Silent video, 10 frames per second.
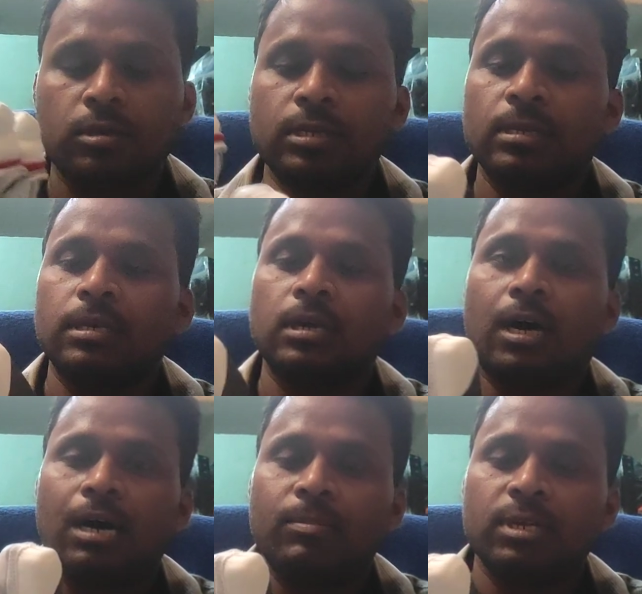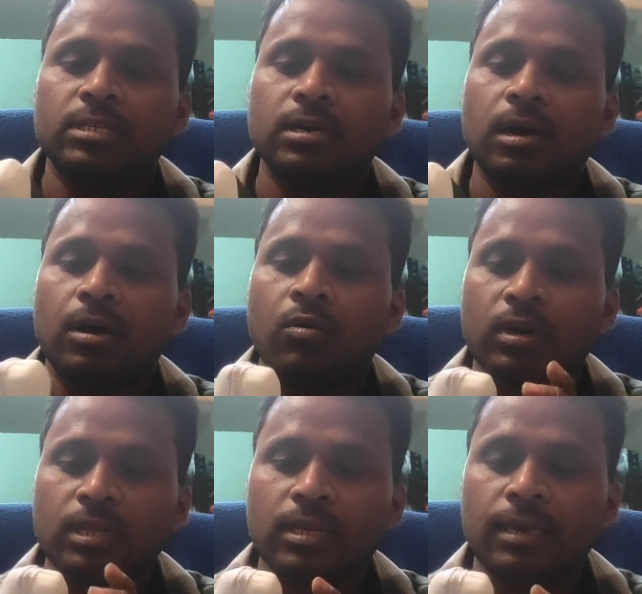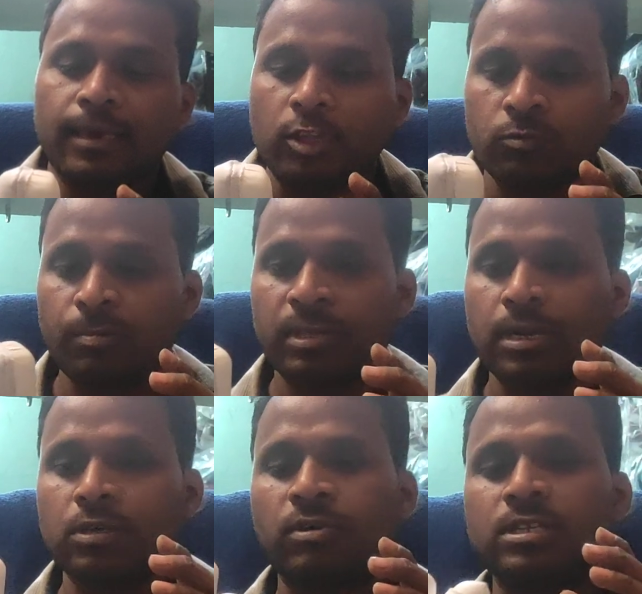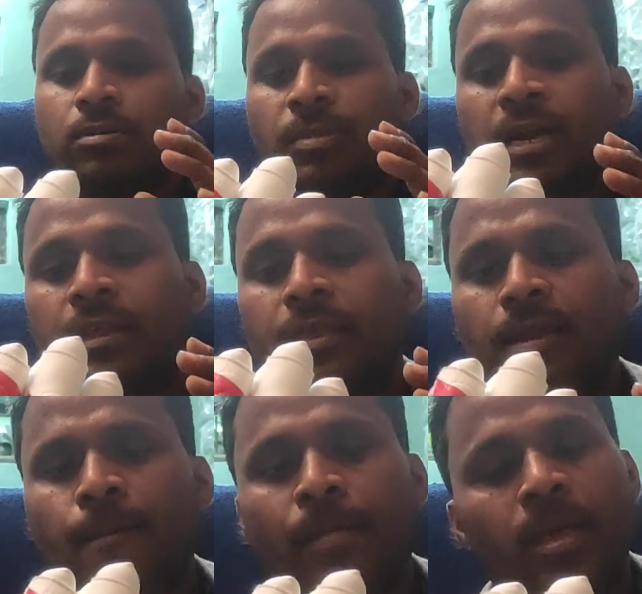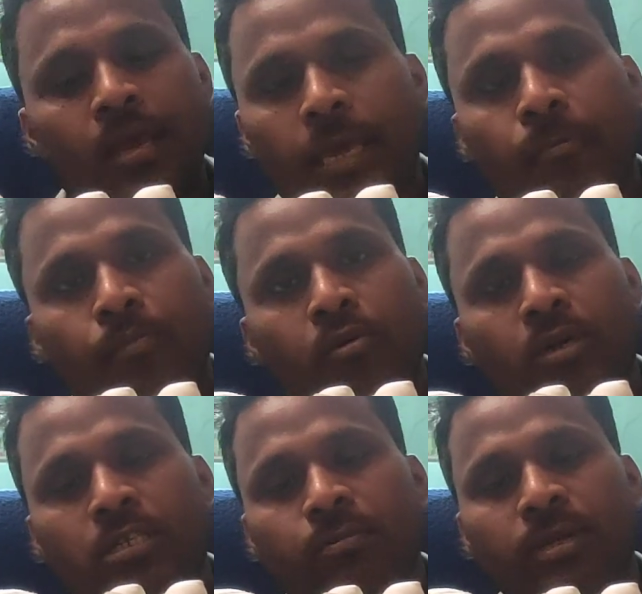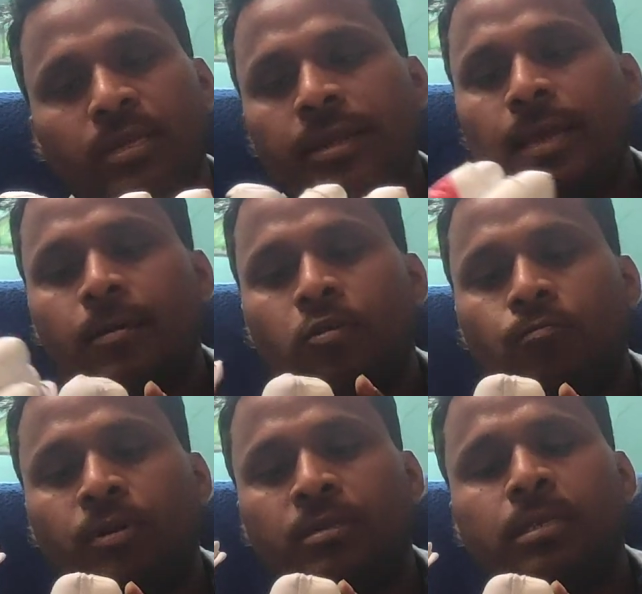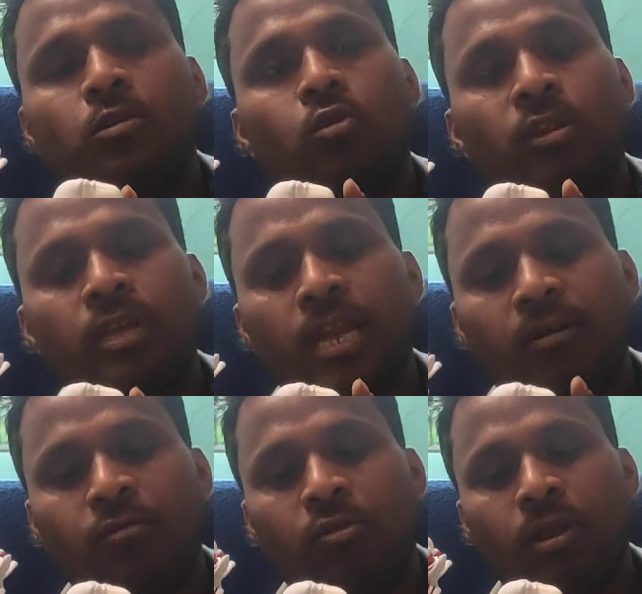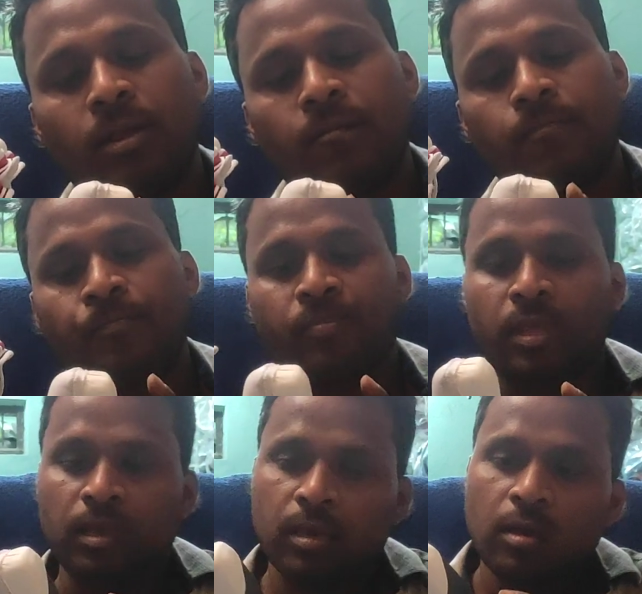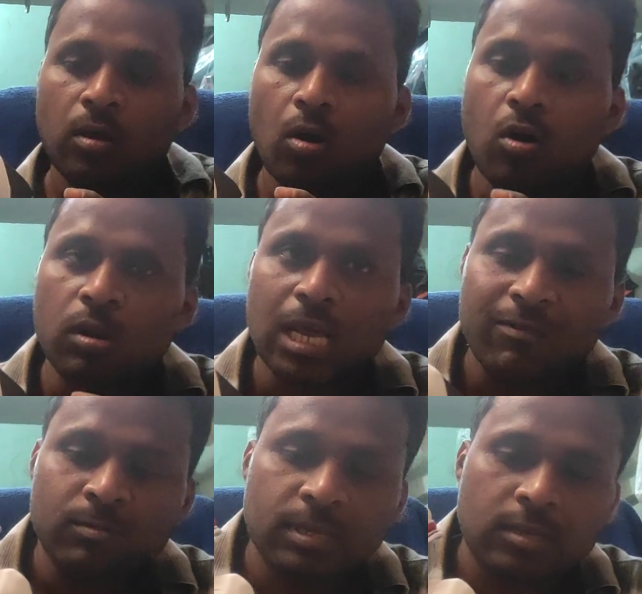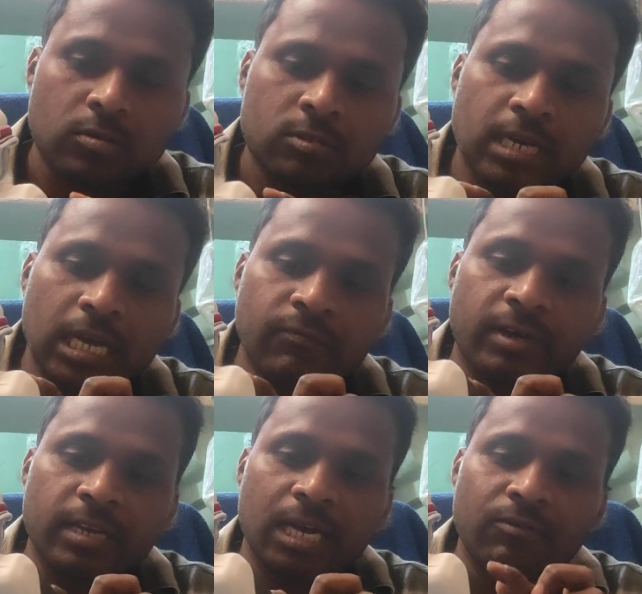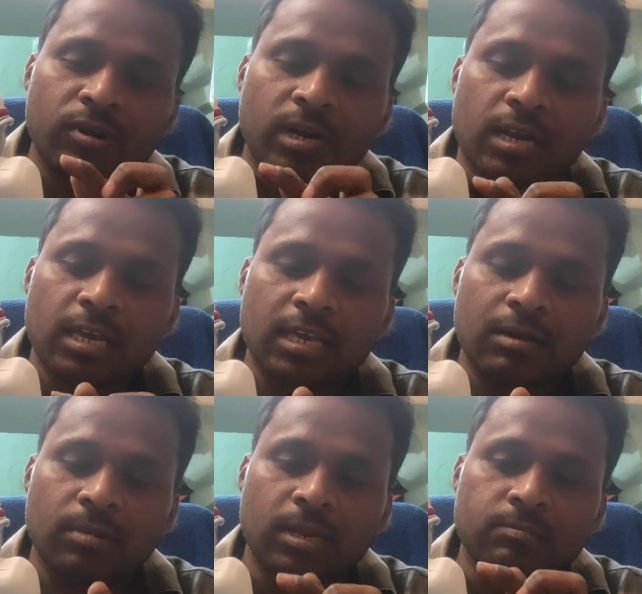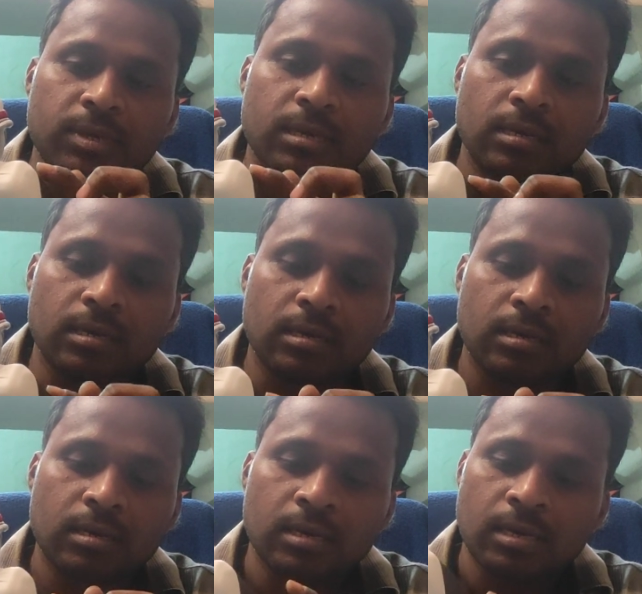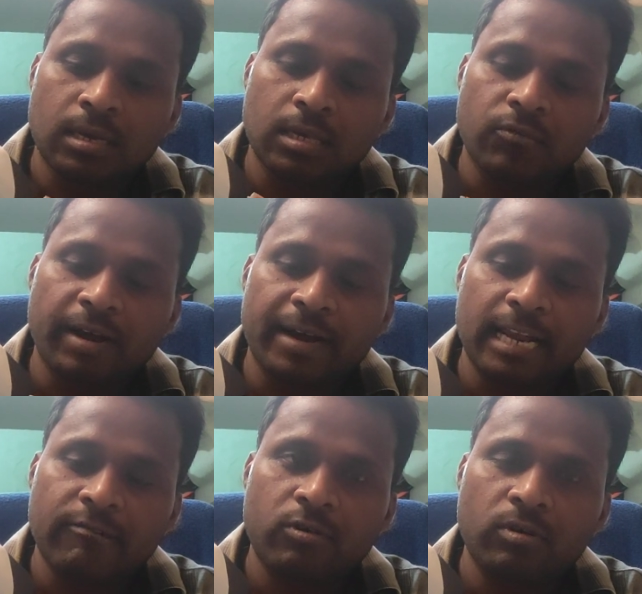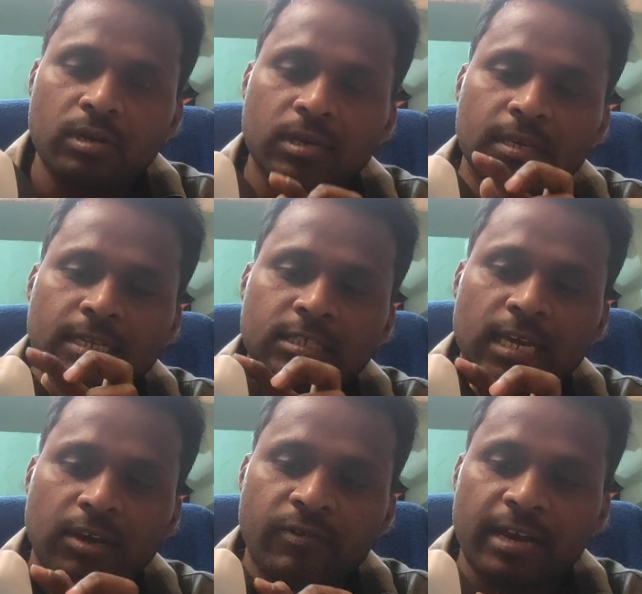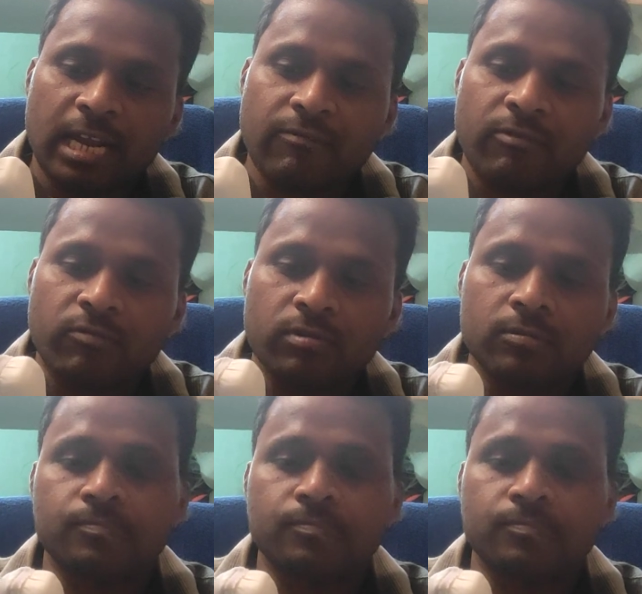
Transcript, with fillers: ये देखिए आप इसका अंगूठा देखिए एक तो मैं बताना चाहूंगा इसका मटेरियल इम्पोर्टेड सीप लेदर है ऊपर से कोरियन लेवलोन है और लेवलोन देखिए तो चेक वाई लेवलोन लगा रखी है हमने इसमें ये वाइट लेवलोन ये चेक वाई लेवलोन